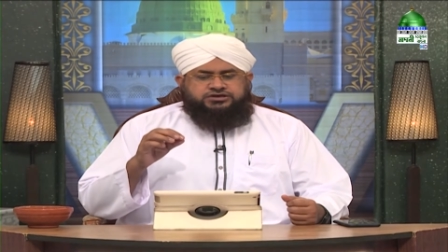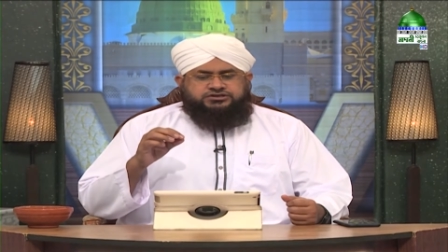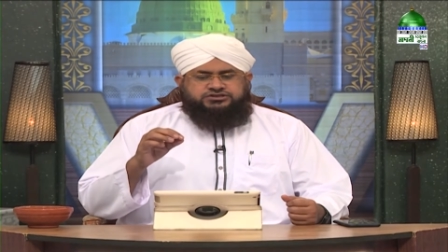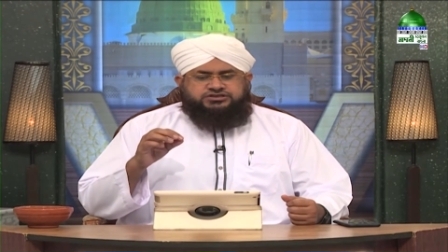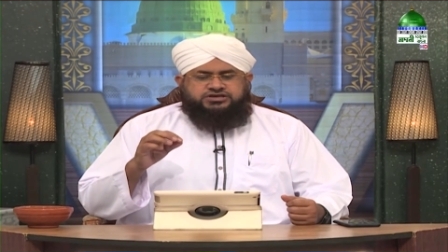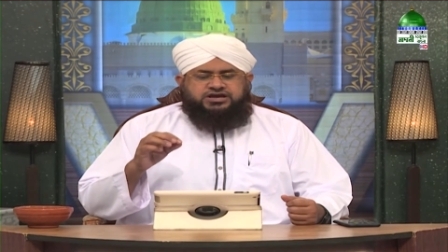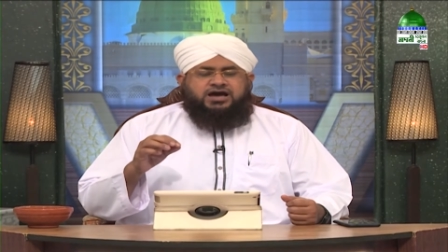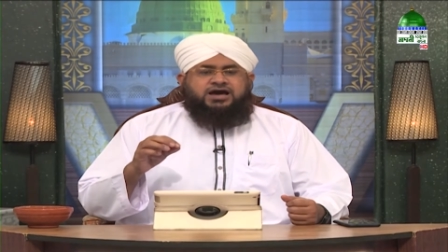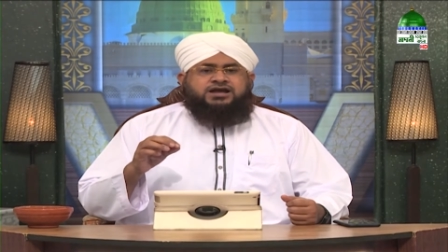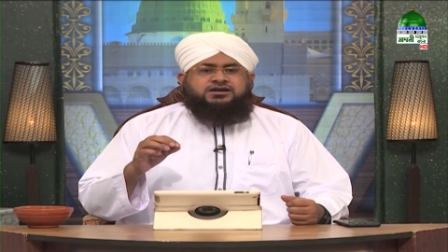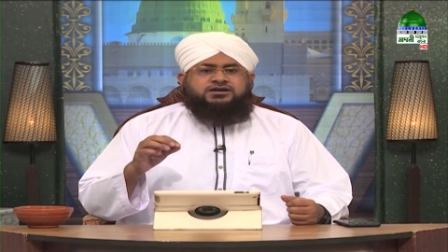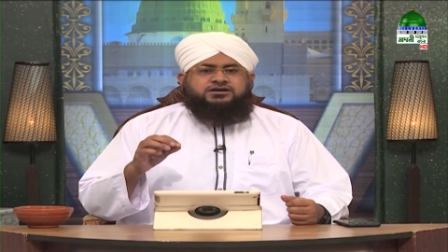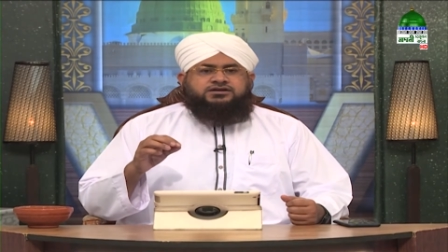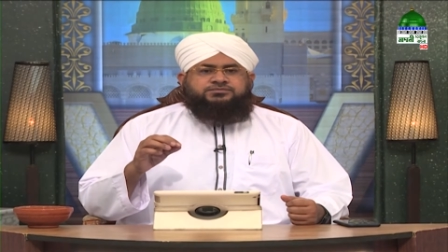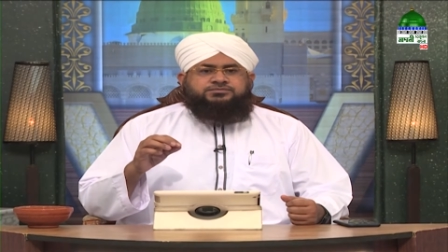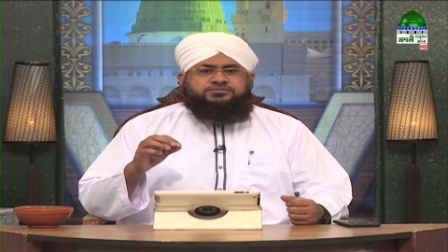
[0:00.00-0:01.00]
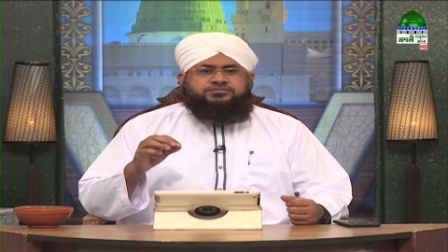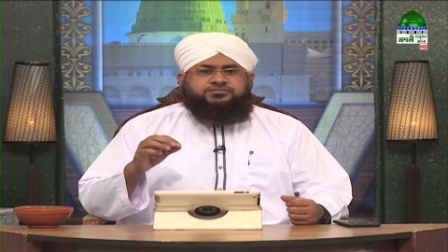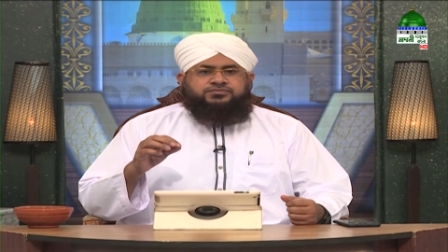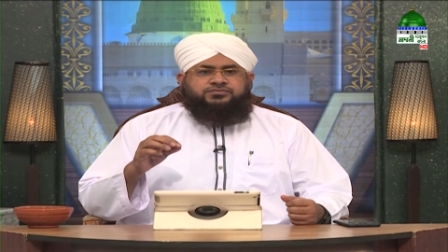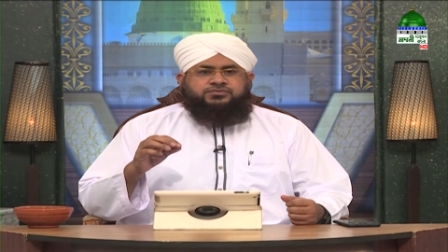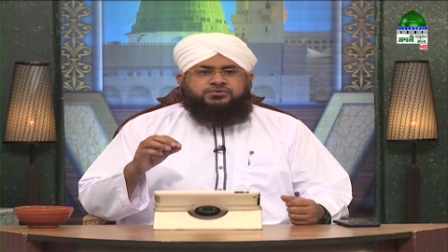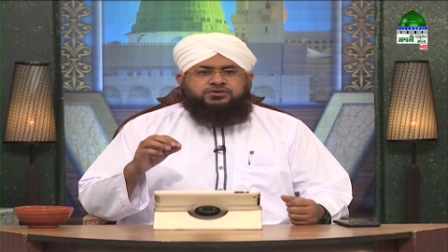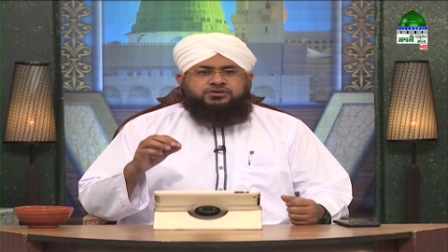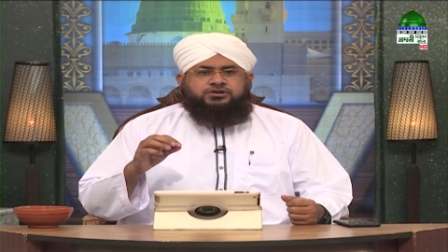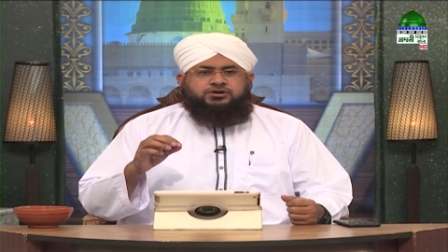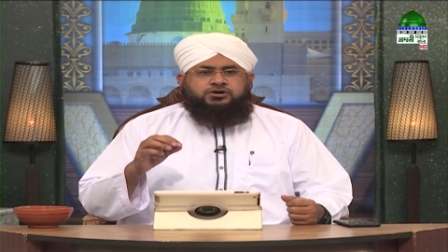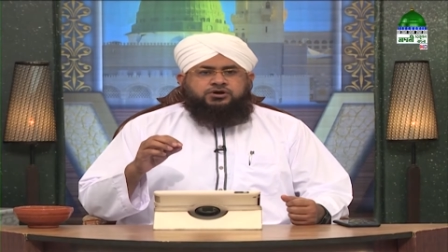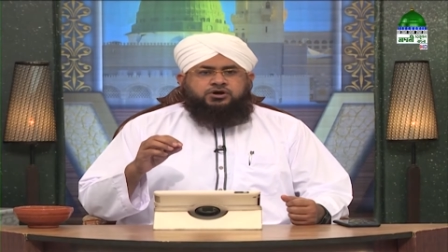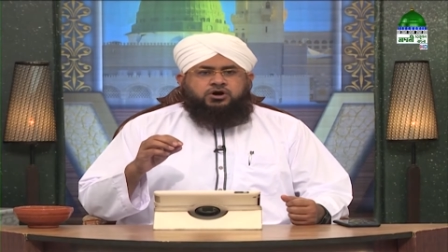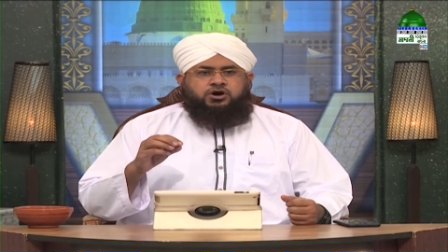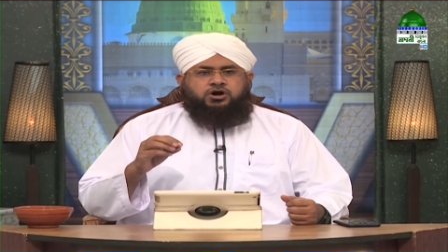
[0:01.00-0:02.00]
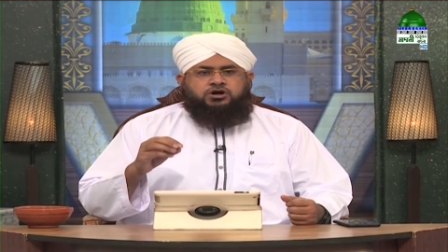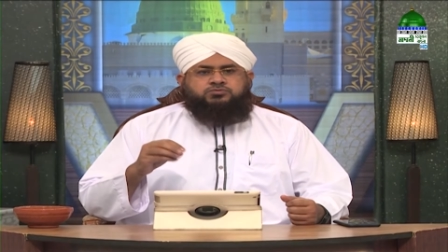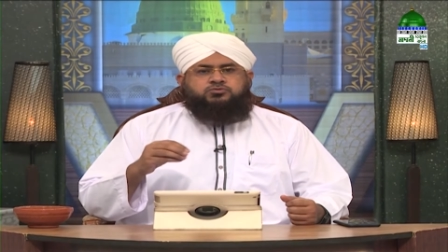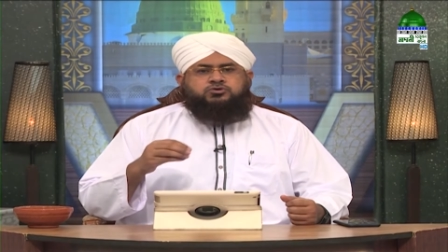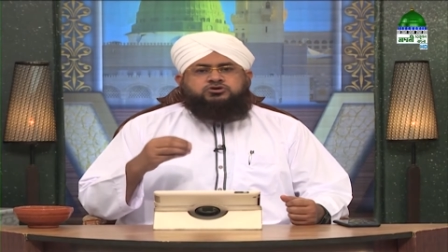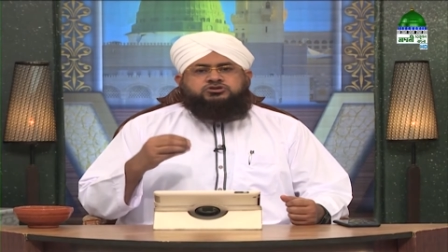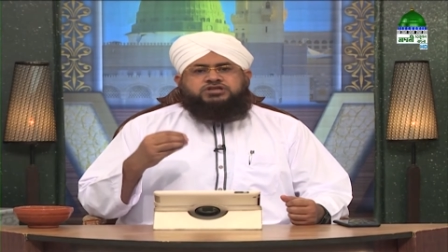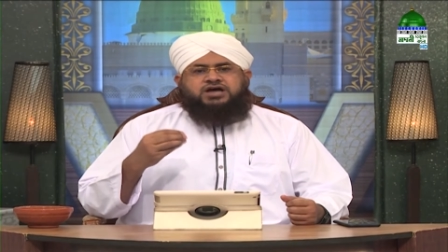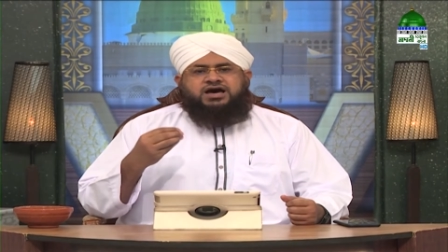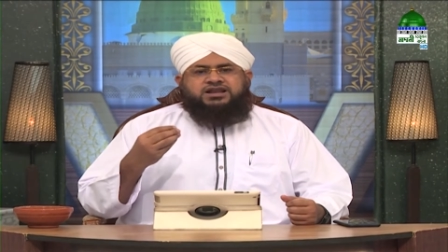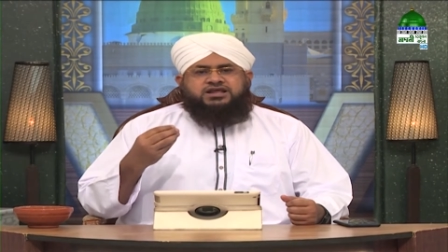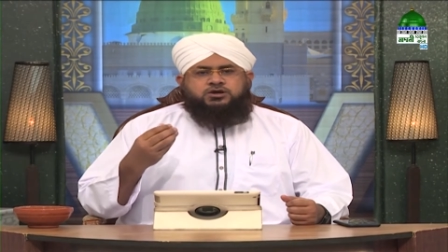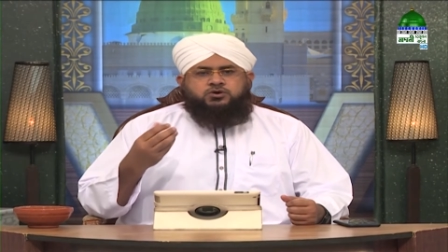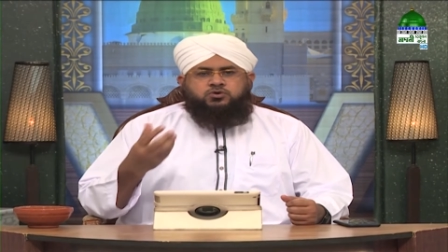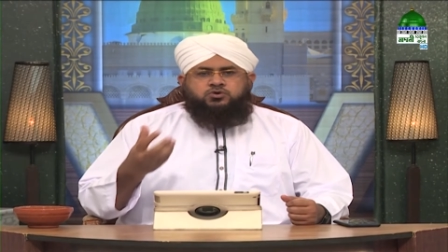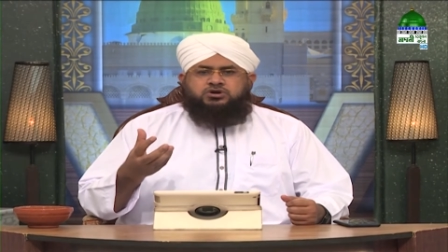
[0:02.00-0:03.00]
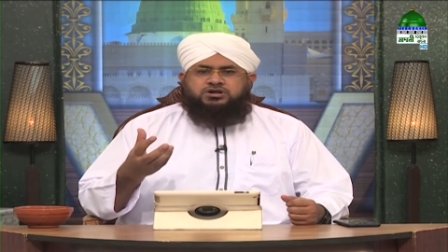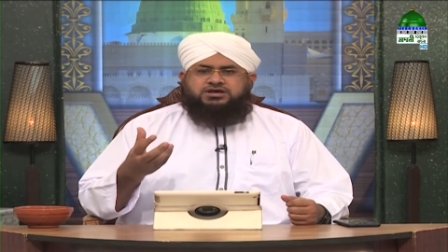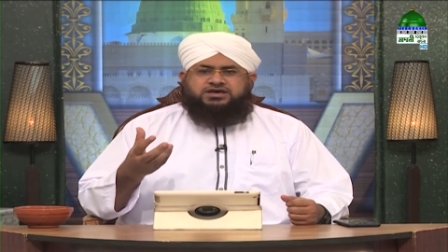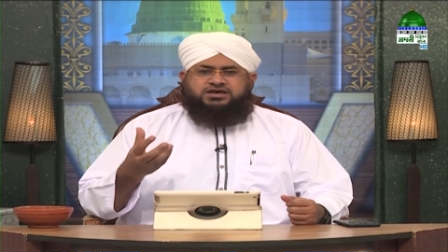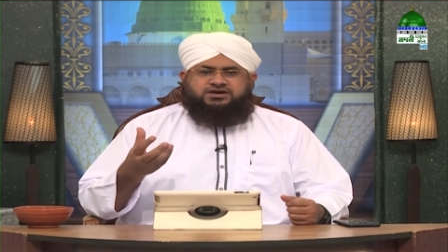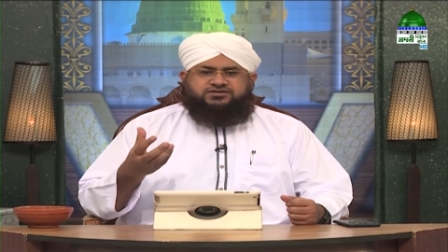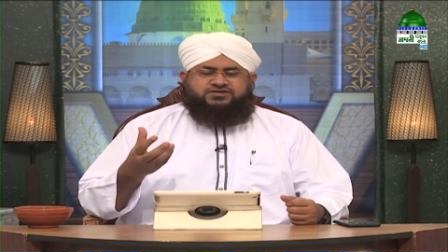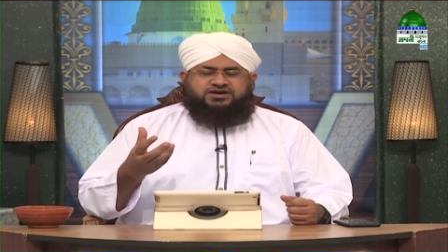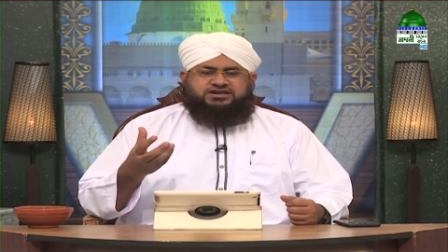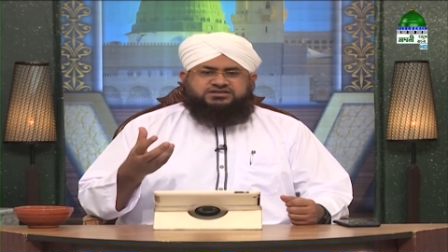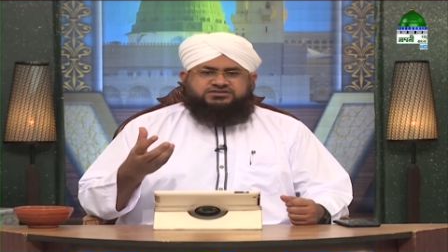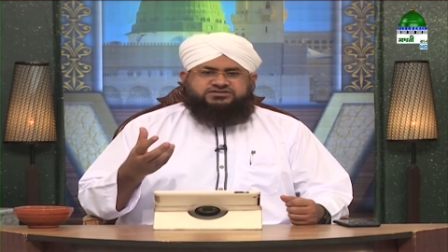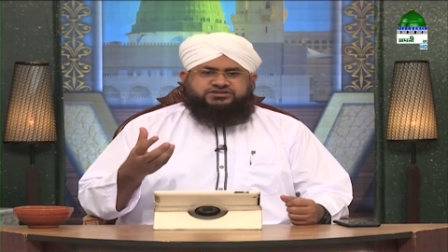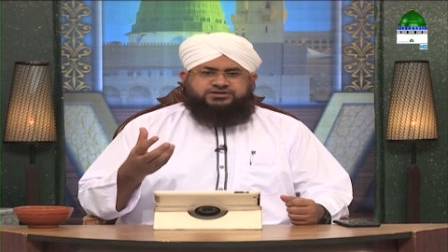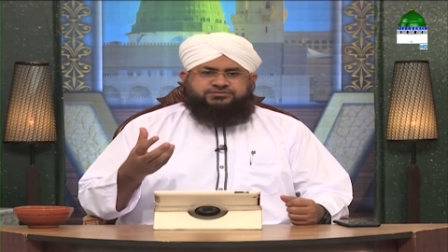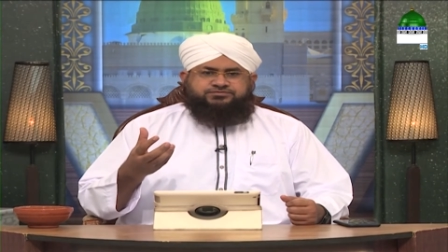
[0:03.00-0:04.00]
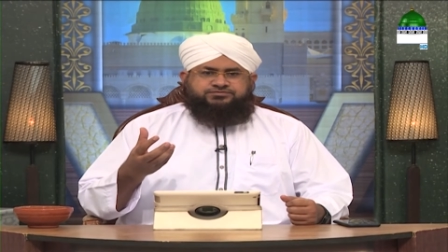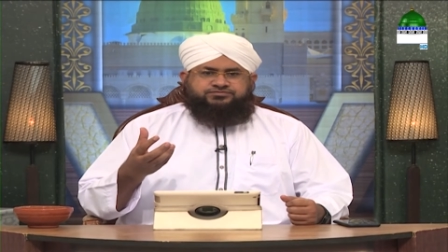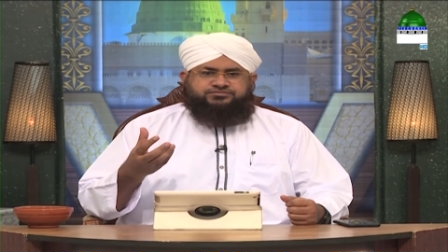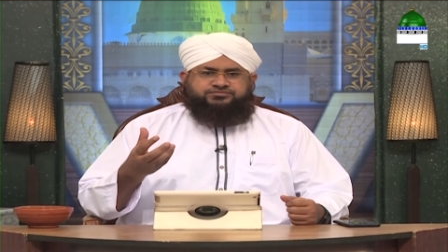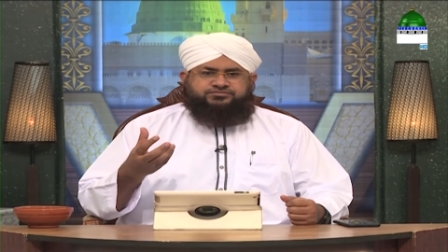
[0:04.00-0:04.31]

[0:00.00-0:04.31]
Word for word: স্বাধীনতা আর মুখতারে কুল হওয়ার ব্যাপারে